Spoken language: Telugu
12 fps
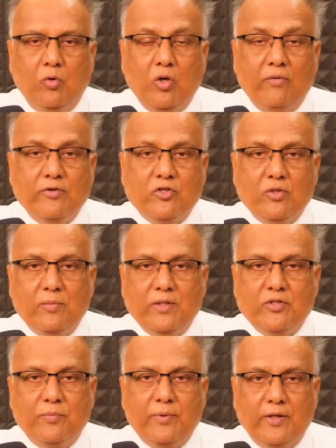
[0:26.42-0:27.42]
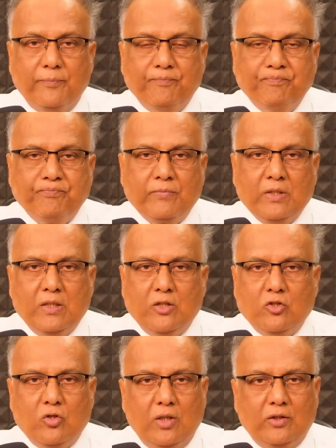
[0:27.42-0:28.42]
మూల విషయం అని చెప్పాడు
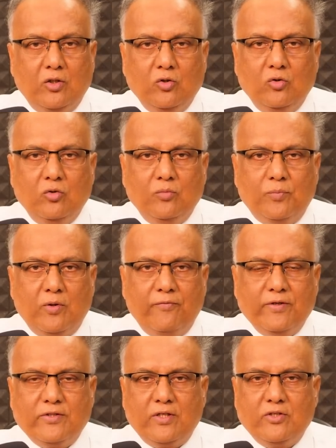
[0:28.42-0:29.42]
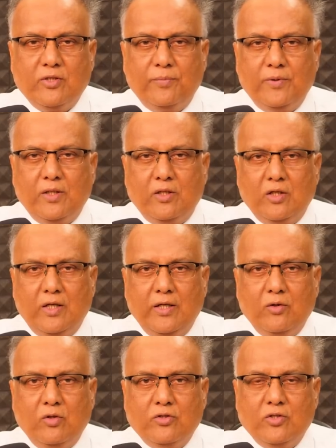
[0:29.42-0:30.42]
సో అతడు ప్రొఫెసర్
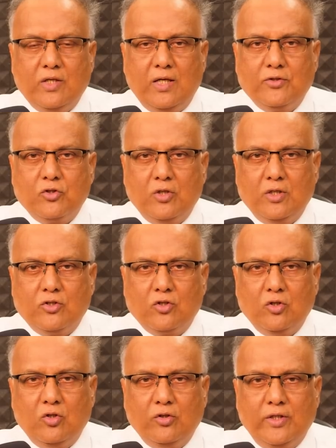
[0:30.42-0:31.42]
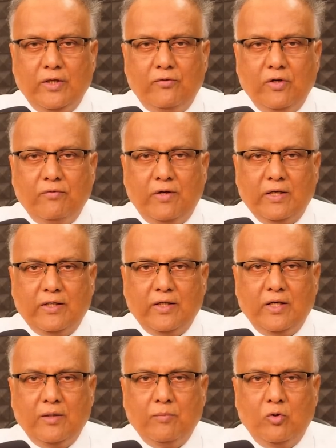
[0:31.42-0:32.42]
చెప్పినట్టుగానే వచ్చి ఆ చర్చ్లో దేవుడి
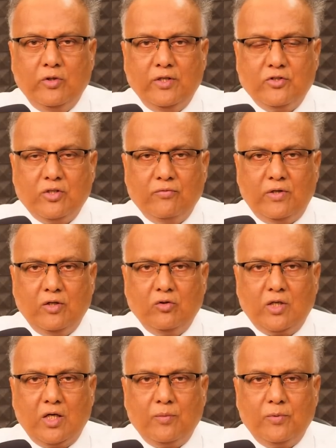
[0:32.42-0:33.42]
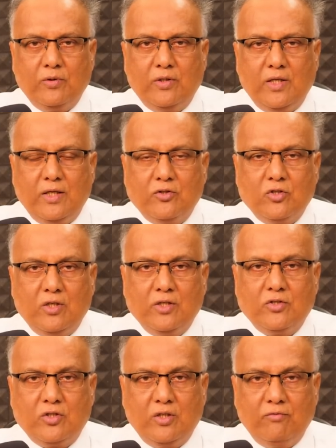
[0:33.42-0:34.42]
వాక్యాన్ని బోధించేవాడు కాకపోతే ఆ
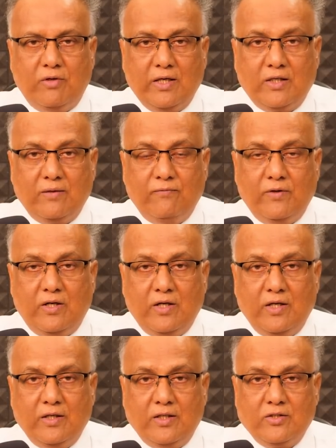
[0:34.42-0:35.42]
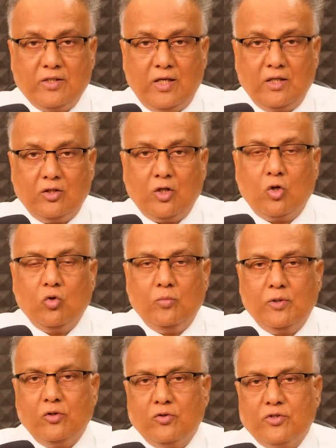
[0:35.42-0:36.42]
చర్చ్కి వాక్యం వినడానికి చాలా తక్కువ
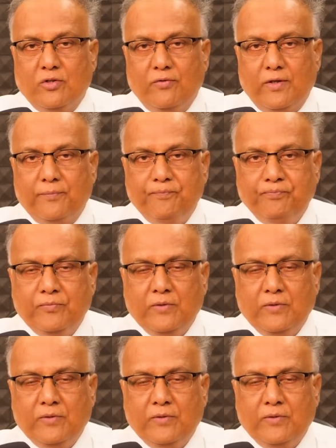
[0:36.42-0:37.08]
మంది వచ్చేవారు